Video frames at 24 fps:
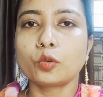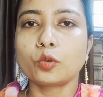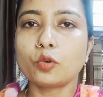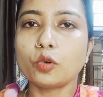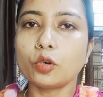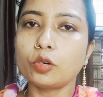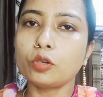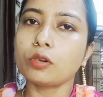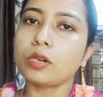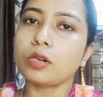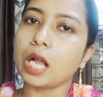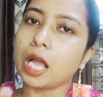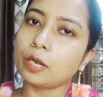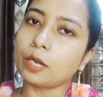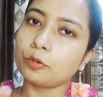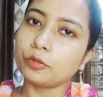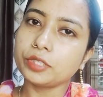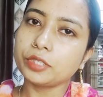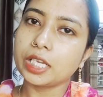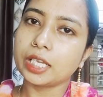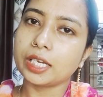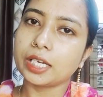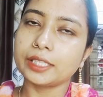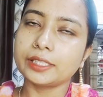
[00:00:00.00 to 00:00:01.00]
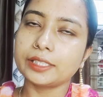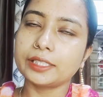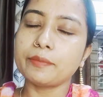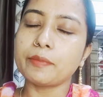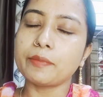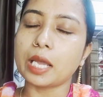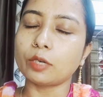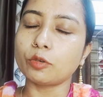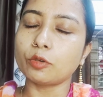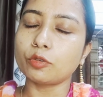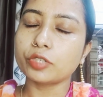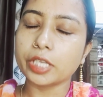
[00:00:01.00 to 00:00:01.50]
কোনো কারণ ছাড়াই যে
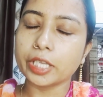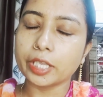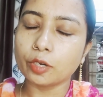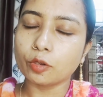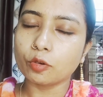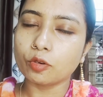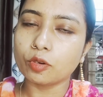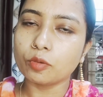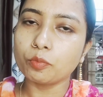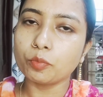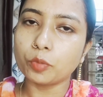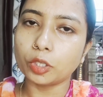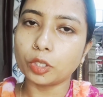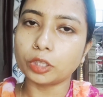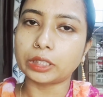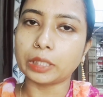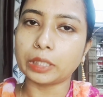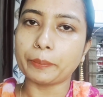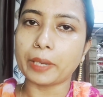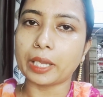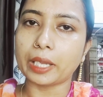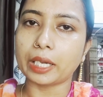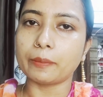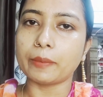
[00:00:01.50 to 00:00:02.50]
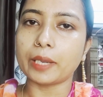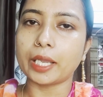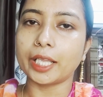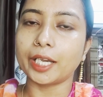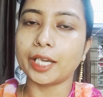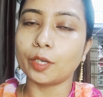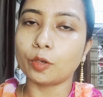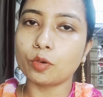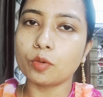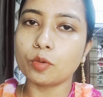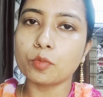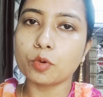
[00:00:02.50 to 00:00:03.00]
মানুষ এরকম বলতে পারে বা
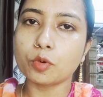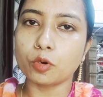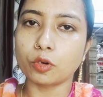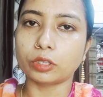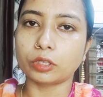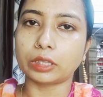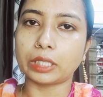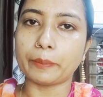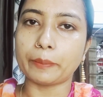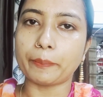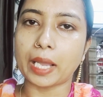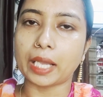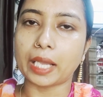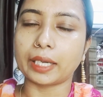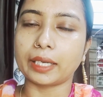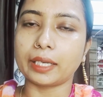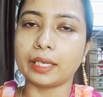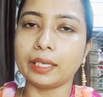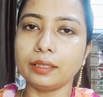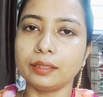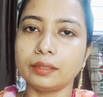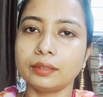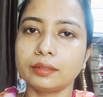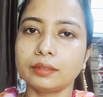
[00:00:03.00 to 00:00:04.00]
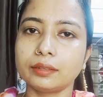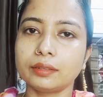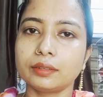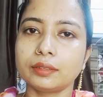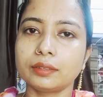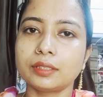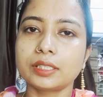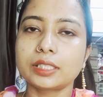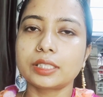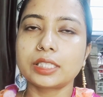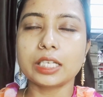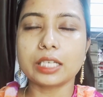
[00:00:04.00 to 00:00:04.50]
এরকম করতে পারে
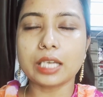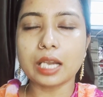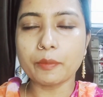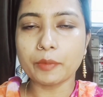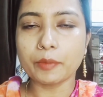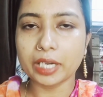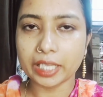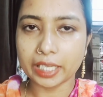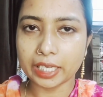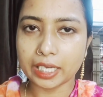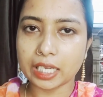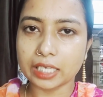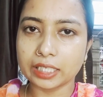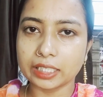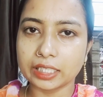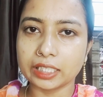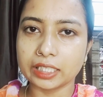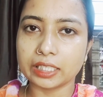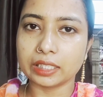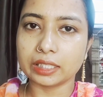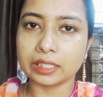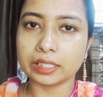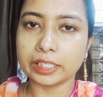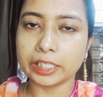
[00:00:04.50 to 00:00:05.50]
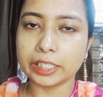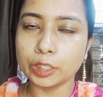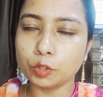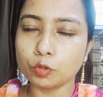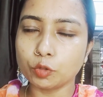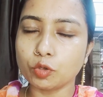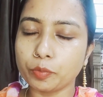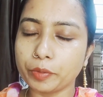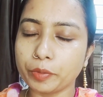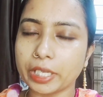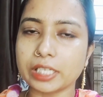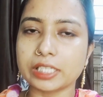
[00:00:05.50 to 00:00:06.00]
সেটা আমার এখানে
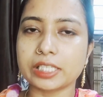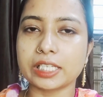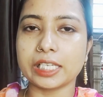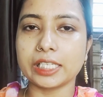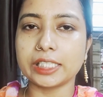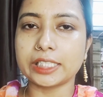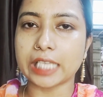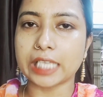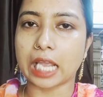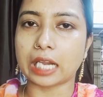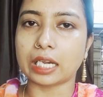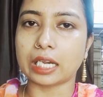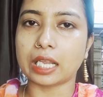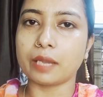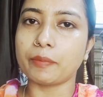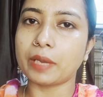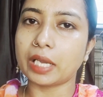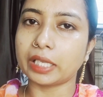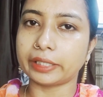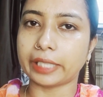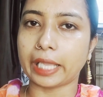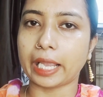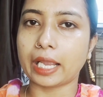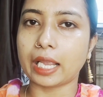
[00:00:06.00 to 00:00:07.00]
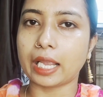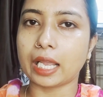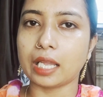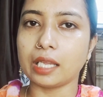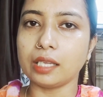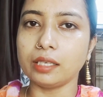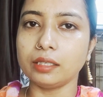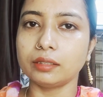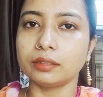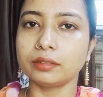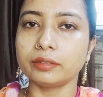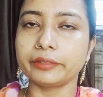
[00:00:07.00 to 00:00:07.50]
ইউটিউবে এসেই জানা বা দেখা
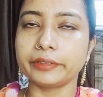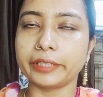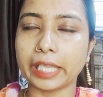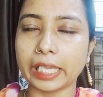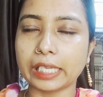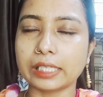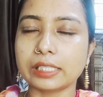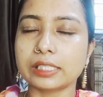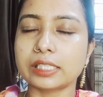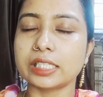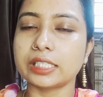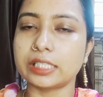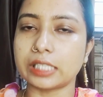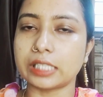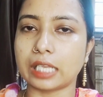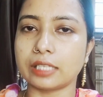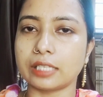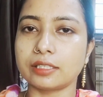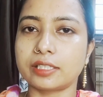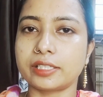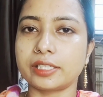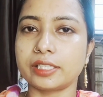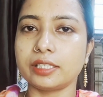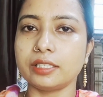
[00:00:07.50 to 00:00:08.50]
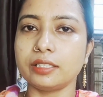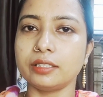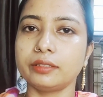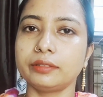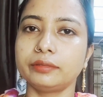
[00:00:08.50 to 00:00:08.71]
দেখছি জানছি